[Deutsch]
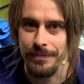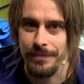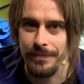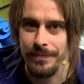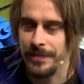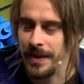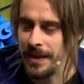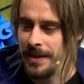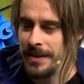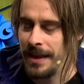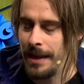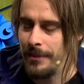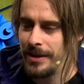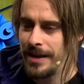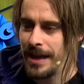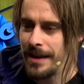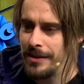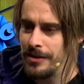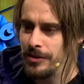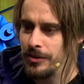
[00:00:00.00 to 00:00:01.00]
Denn ich habe
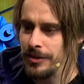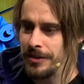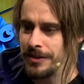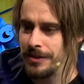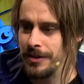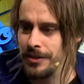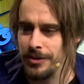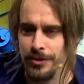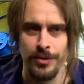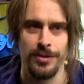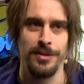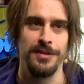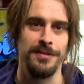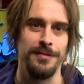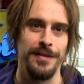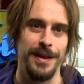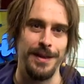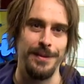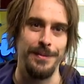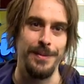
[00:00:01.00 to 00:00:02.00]
keine Lust, getötet zu
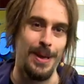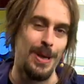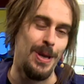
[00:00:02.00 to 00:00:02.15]
werden.